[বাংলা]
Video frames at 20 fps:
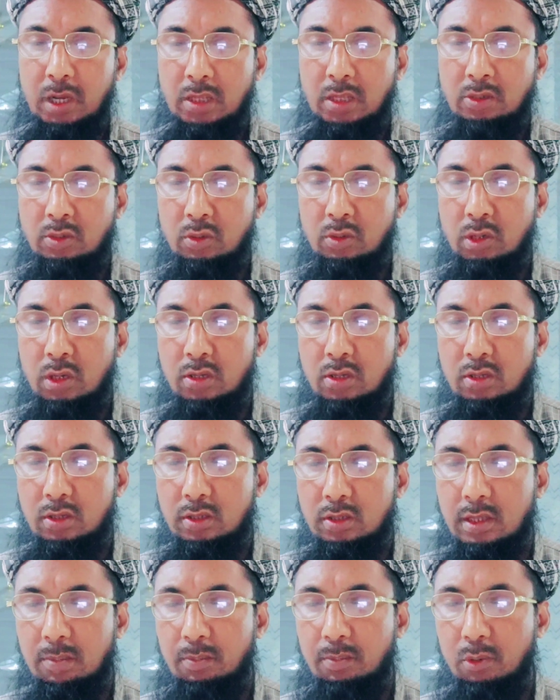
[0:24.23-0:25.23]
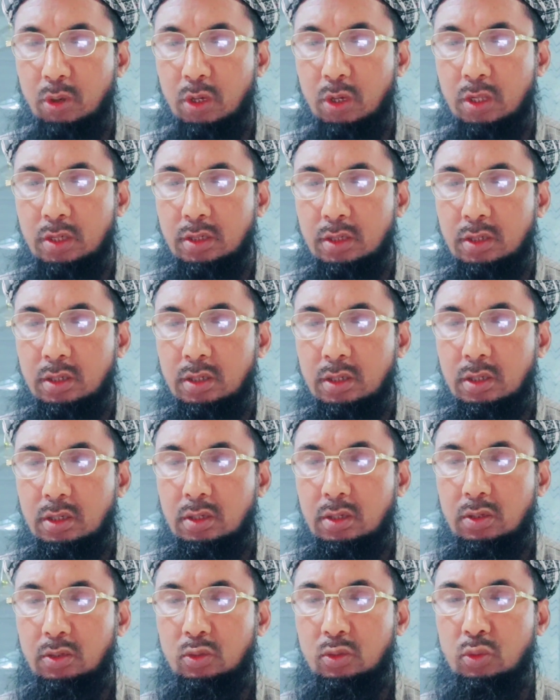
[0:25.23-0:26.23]
রাসুল্লাহ সাল্লাম বলেন
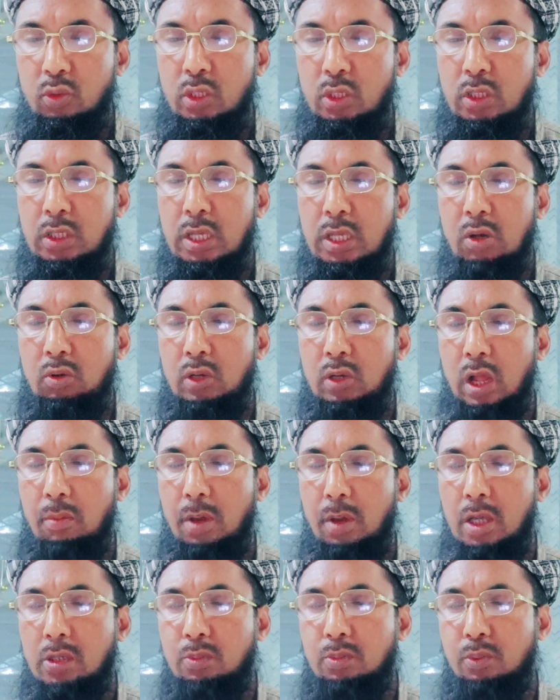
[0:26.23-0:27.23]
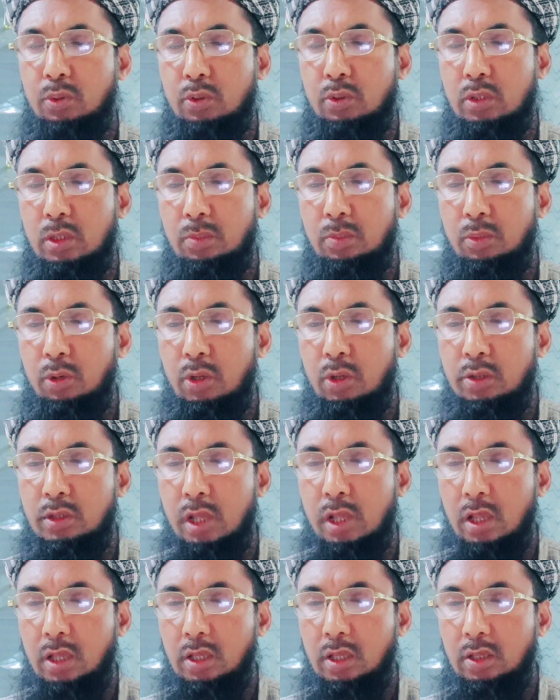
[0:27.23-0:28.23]
যদি কেউ নামাজ পড়তে ভুলে
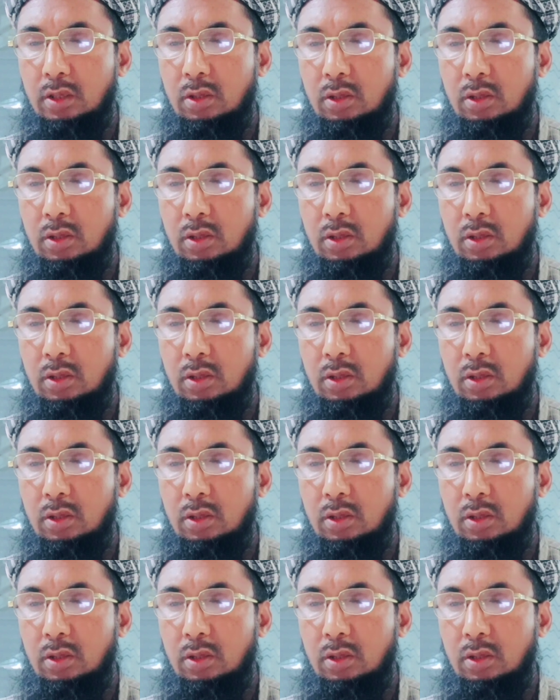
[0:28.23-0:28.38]
যায়